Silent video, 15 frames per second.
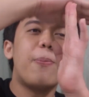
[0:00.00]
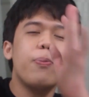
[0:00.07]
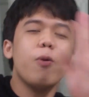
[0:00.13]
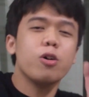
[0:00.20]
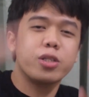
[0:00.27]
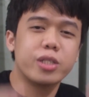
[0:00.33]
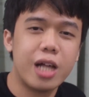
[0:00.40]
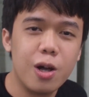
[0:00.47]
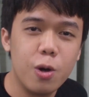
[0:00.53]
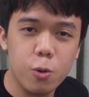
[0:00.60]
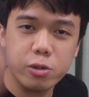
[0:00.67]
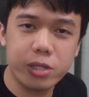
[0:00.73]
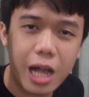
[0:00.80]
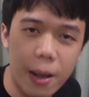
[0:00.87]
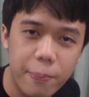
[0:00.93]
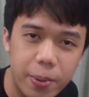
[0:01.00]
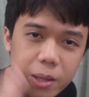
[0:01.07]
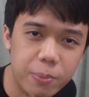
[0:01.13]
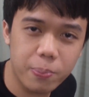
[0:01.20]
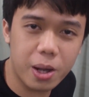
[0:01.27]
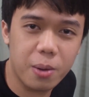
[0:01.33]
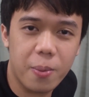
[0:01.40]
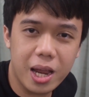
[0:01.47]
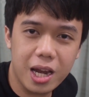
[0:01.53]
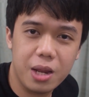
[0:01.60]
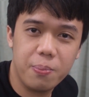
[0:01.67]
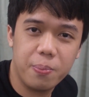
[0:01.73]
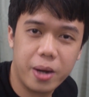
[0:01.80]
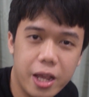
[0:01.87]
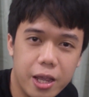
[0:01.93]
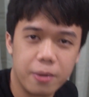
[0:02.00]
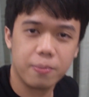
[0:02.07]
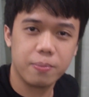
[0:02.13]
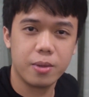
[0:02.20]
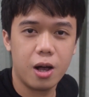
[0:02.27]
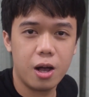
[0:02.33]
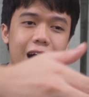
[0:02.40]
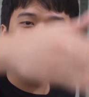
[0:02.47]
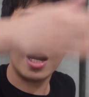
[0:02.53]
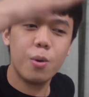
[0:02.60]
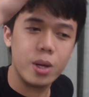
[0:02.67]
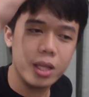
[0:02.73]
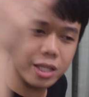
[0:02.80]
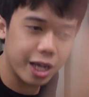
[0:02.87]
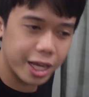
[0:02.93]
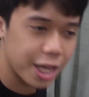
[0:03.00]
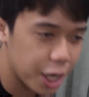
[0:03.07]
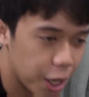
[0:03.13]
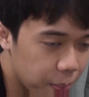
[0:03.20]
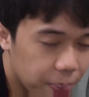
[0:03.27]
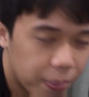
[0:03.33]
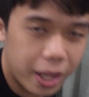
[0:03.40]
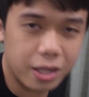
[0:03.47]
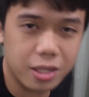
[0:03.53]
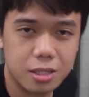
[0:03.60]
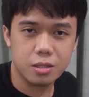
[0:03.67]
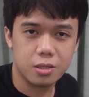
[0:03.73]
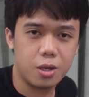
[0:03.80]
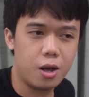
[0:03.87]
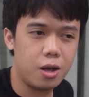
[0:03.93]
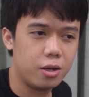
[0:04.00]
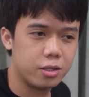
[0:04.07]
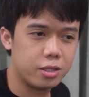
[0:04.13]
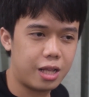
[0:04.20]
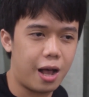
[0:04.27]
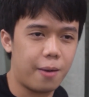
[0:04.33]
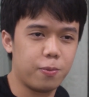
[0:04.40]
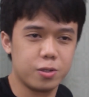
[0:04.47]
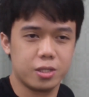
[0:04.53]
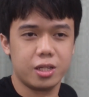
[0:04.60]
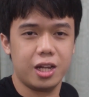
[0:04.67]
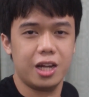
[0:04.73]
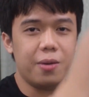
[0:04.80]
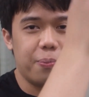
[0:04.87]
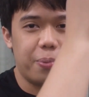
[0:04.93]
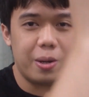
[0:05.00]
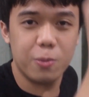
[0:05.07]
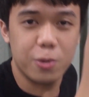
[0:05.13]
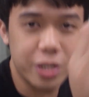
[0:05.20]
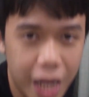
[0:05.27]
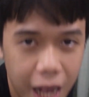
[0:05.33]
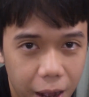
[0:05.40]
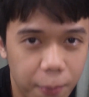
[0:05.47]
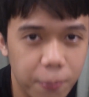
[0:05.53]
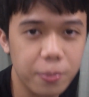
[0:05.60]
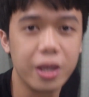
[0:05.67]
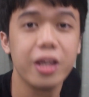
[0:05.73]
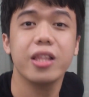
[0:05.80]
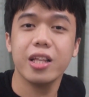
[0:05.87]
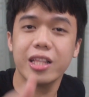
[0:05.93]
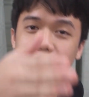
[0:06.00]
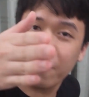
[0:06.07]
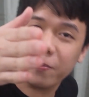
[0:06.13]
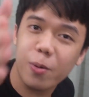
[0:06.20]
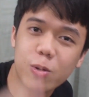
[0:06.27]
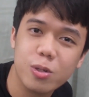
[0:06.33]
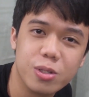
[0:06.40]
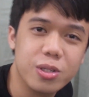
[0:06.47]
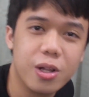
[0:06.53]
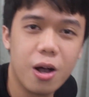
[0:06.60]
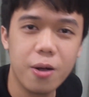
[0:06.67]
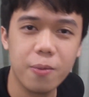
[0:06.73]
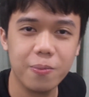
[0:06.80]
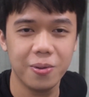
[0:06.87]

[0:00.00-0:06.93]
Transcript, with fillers: Tapos ang usapan pag may libre. No? Gagawat ka niya ng plates. No? Tapos ilibre mo siya. Eh di tapos, no?